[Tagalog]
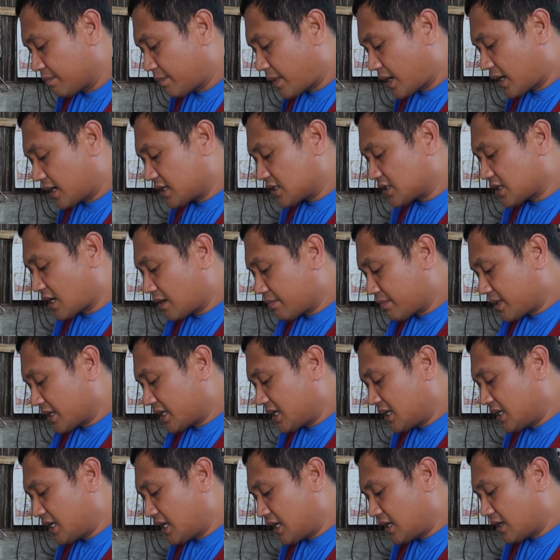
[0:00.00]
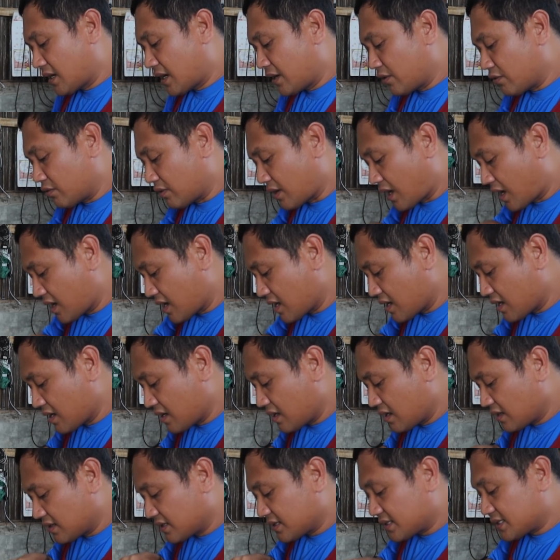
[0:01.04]
para siyang magiging ano na,
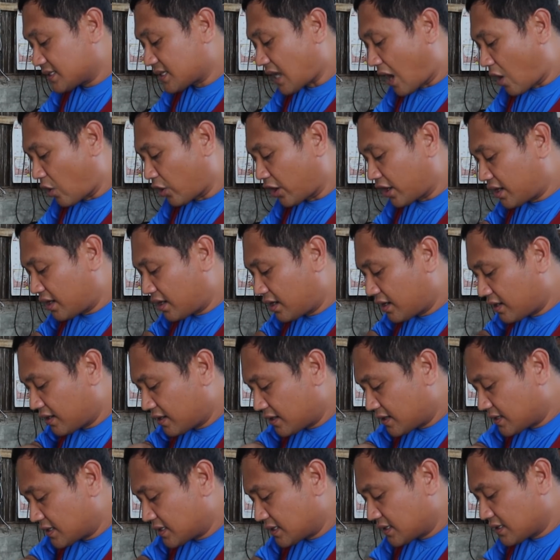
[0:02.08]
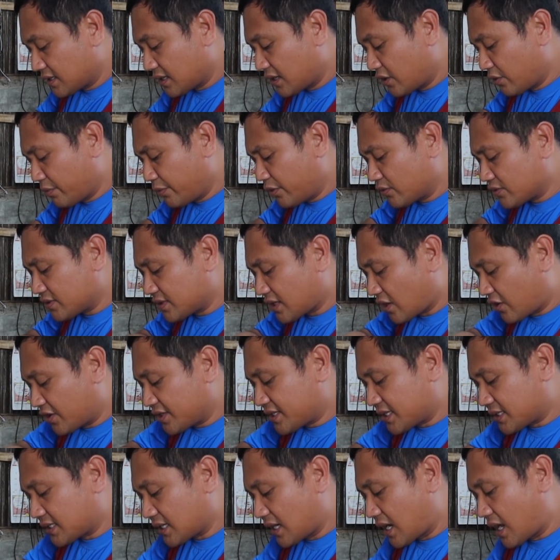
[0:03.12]
sour. Ano ba yung sour
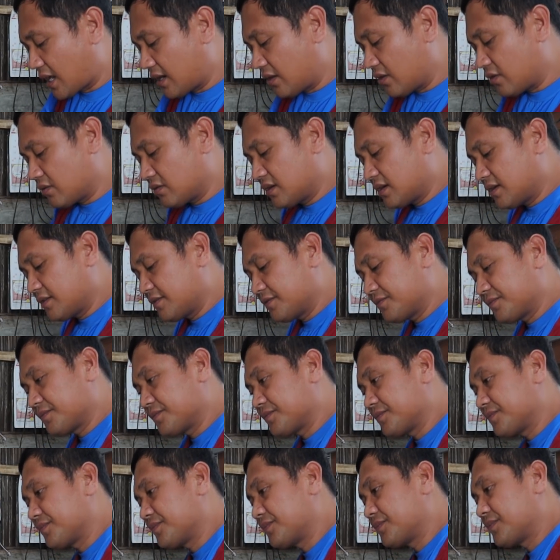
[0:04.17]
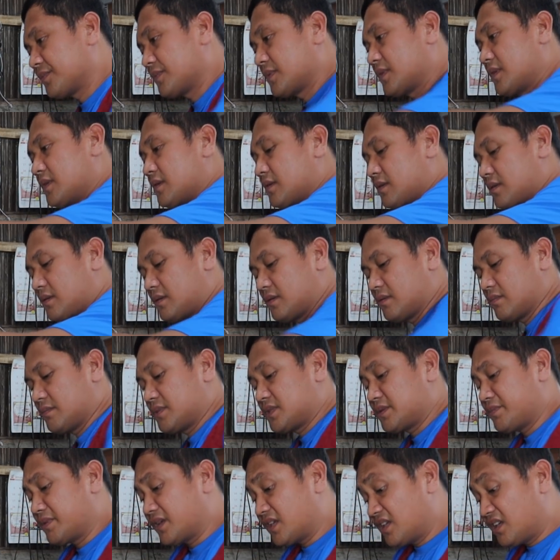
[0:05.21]
sa Tagalog?
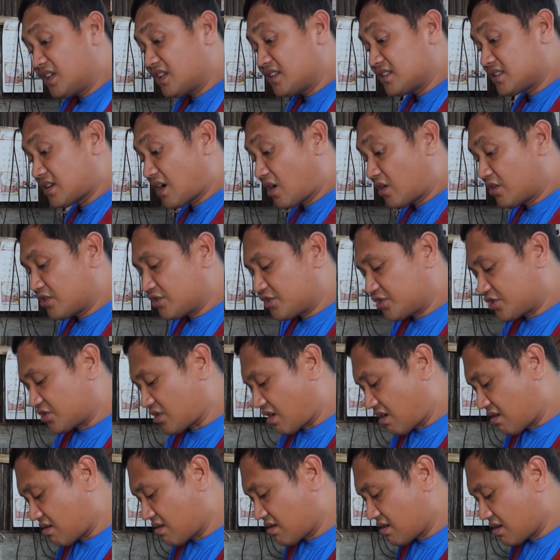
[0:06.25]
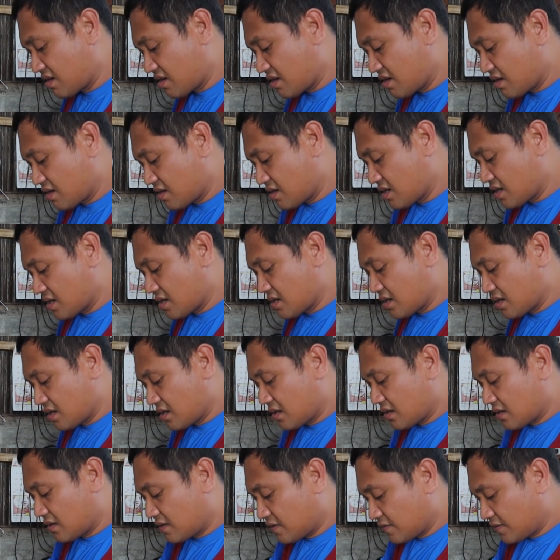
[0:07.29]
Mas magiging sour siya.
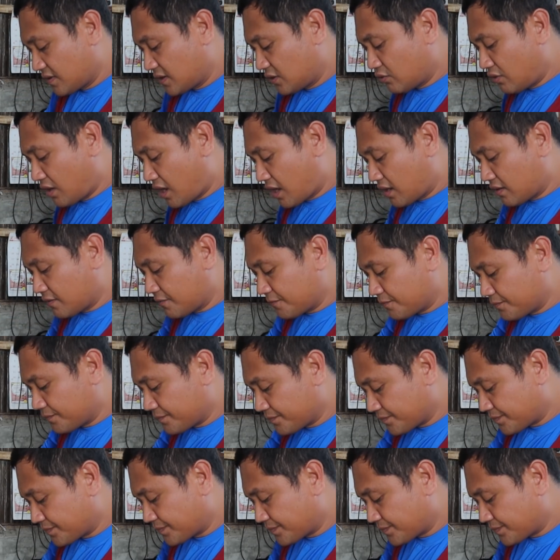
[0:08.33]
Ito lang.